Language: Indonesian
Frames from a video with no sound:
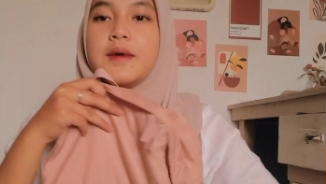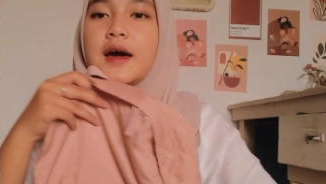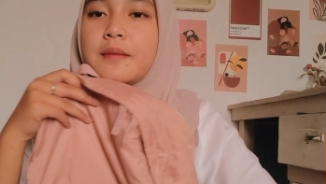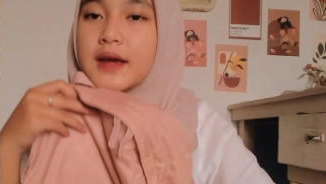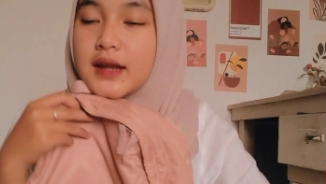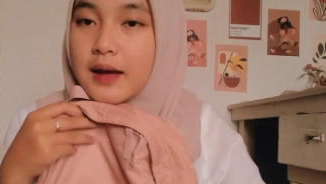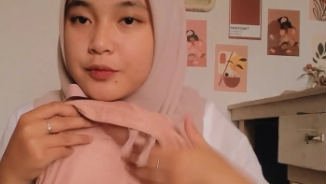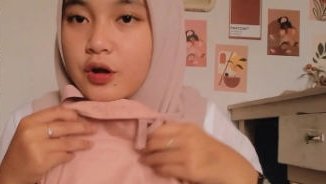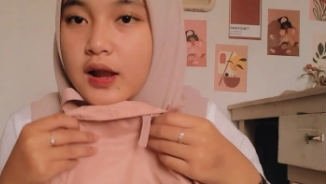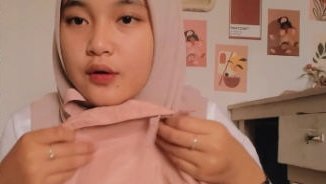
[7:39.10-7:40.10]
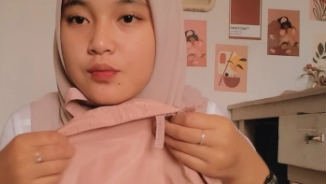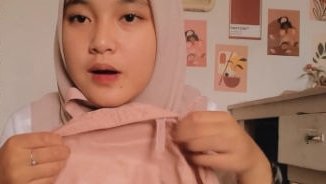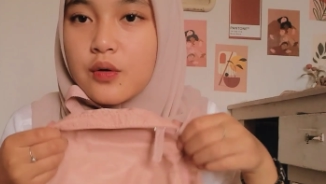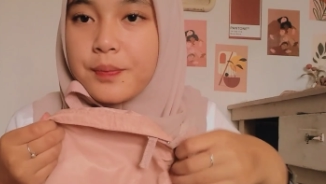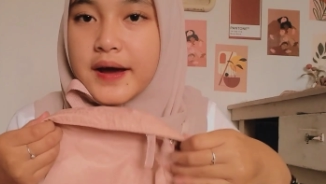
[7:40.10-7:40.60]
biar makin abdol aku
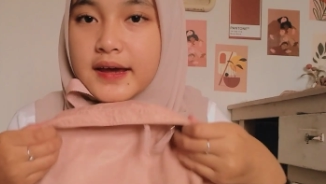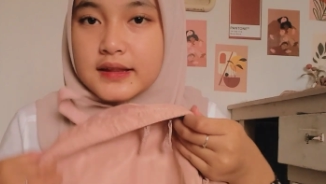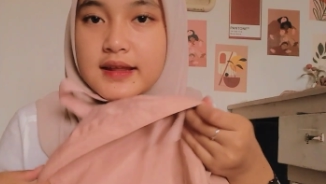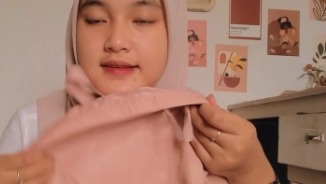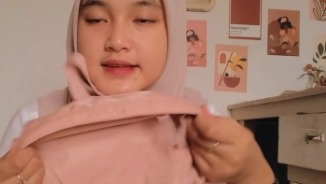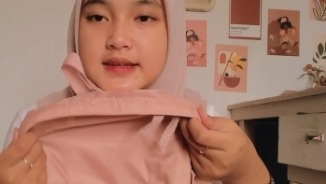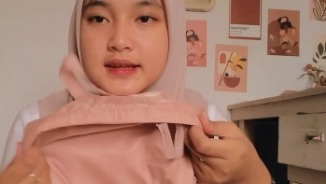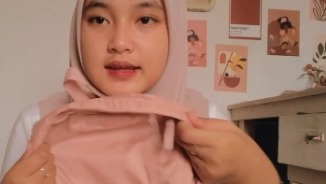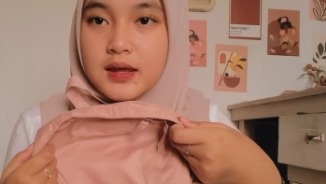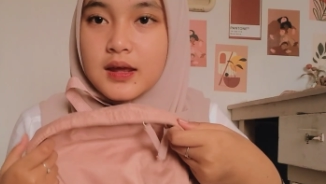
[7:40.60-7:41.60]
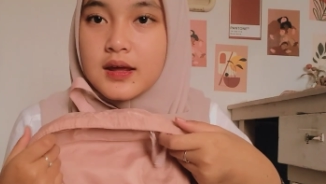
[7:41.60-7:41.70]
mau pakai tas ini